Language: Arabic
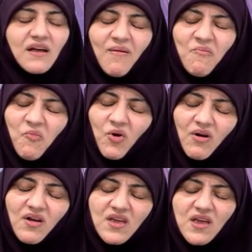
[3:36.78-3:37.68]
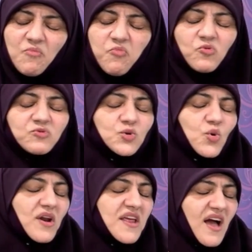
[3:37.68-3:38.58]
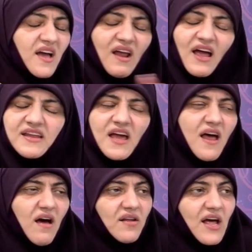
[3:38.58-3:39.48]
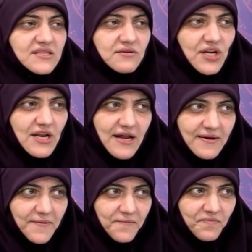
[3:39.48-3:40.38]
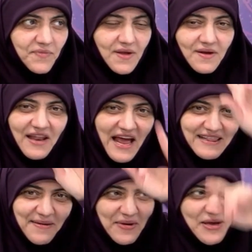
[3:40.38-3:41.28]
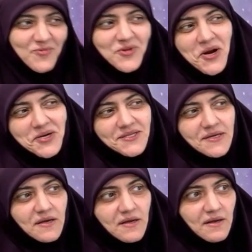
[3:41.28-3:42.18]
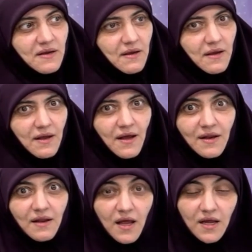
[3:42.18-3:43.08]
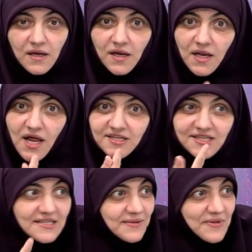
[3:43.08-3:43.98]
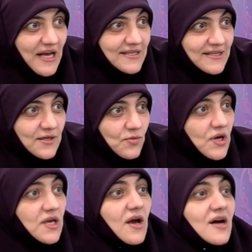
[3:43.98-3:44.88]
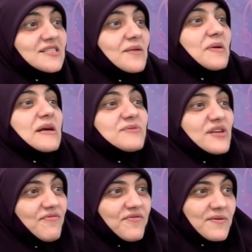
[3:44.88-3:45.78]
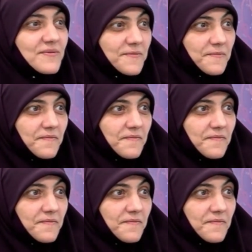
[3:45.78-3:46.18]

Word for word: تنمر رهيب وسخريه غير عاديه نهى الله عز وجل عنها نعم لحد ما جه مدرس الله ايه الاكسنت بتاعتك دي وهي اصلا بتجيب صفر